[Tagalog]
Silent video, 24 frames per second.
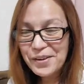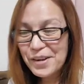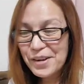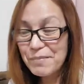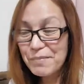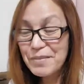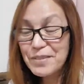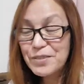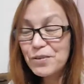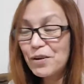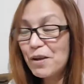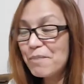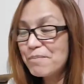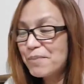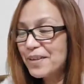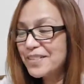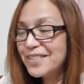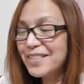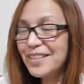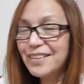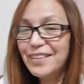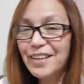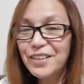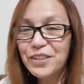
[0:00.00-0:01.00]
Na-miss ko lang
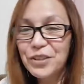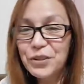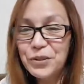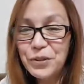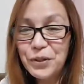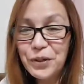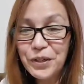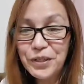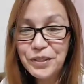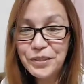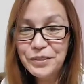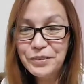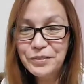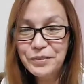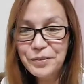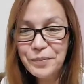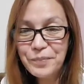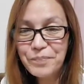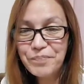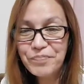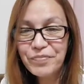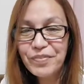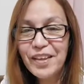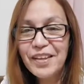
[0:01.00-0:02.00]
pancit canton.
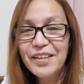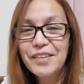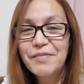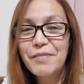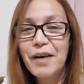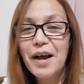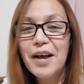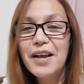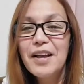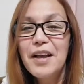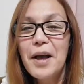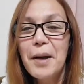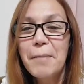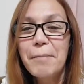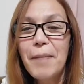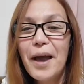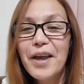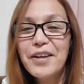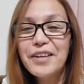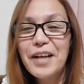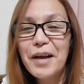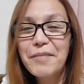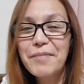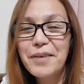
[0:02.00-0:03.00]
Diba?
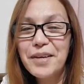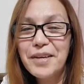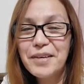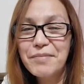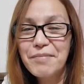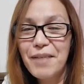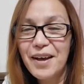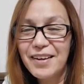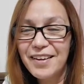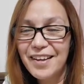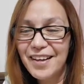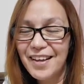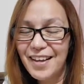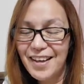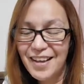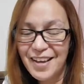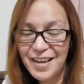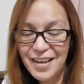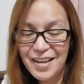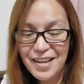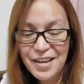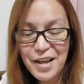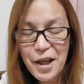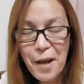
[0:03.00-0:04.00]
Mayang gabi,
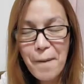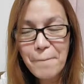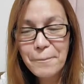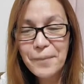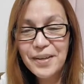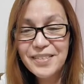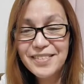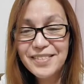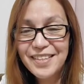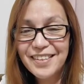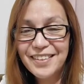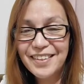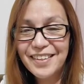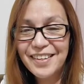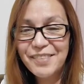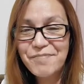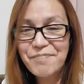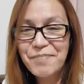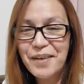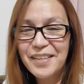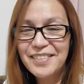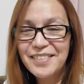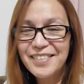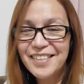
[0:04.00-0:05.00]
Mare. Pancit,
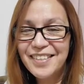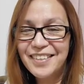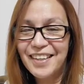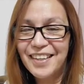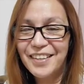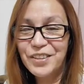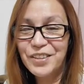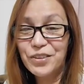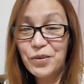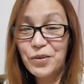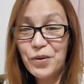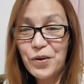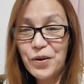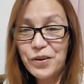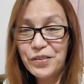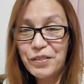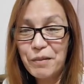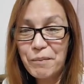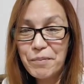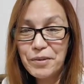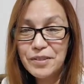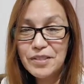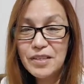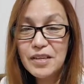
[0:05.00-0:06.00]
pancit canton.
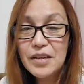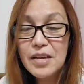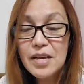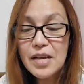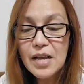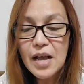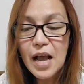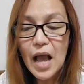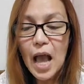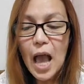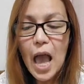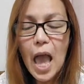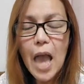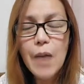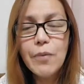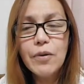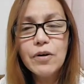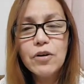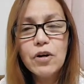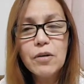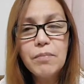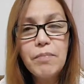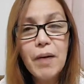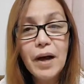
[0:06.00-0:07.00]
Tapos
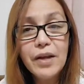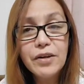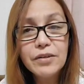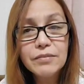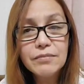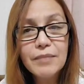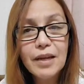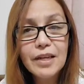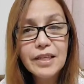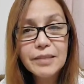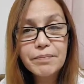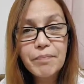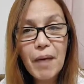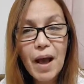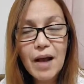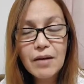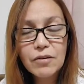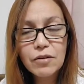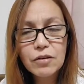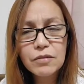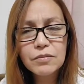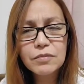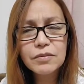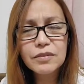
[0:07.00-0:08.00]
ewan ko ba nung malit
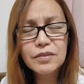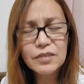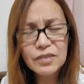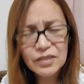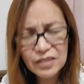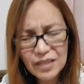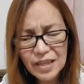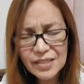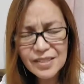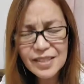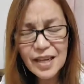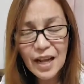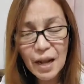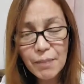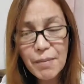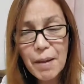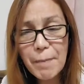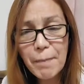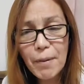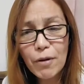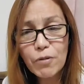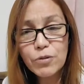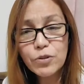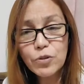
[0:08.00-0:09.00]
ako, sa
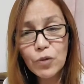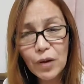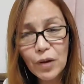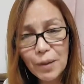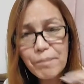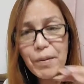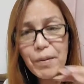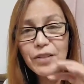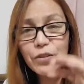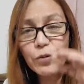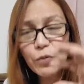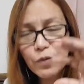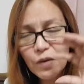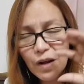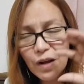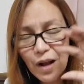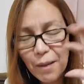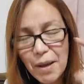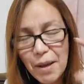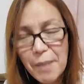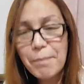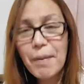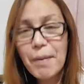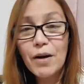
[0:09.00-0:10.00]
gamay pa ko, sukat pa itong
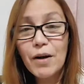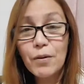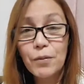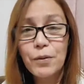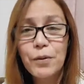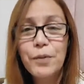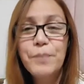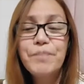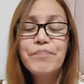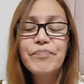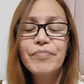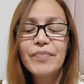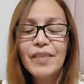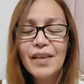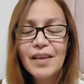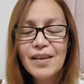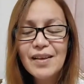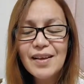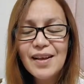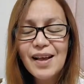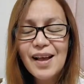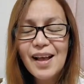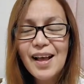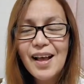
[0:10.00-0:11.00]
gamay pa ko,
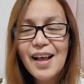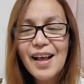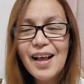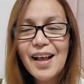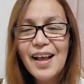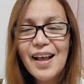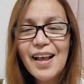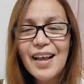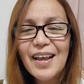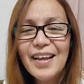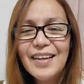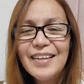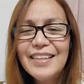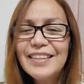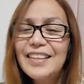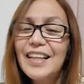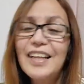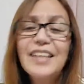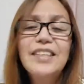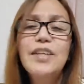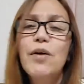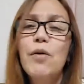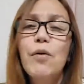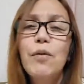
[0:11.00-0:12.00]
hindi
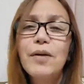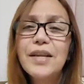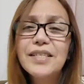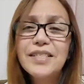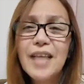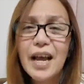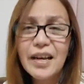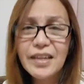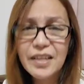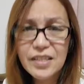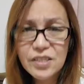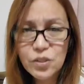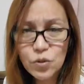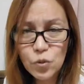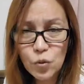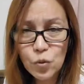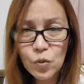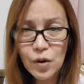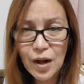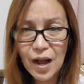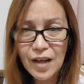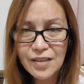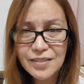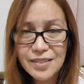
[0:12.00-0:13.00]
talaga nawawala sa akin ang
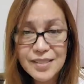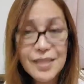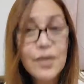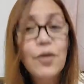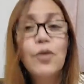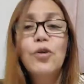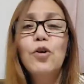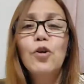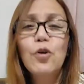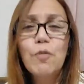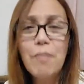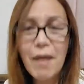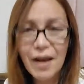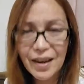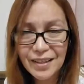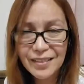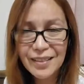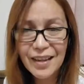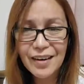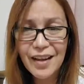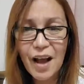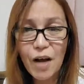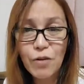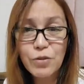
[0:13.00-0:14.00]
suka. Siguro lumaki
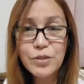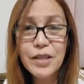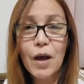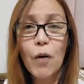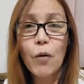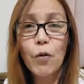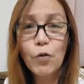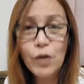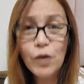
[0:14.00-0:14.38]
talaga ako sa